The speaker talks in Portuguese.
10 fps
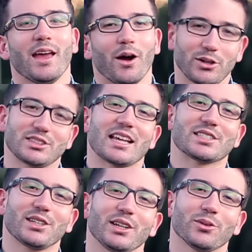é o que está
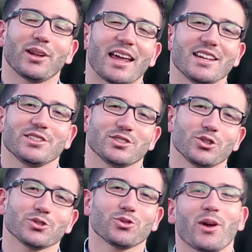escrito lá em
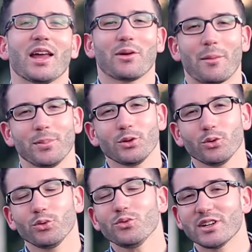Josué, no
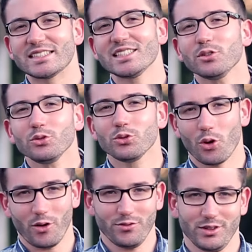capítulo 1, versículo
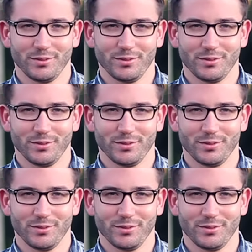9.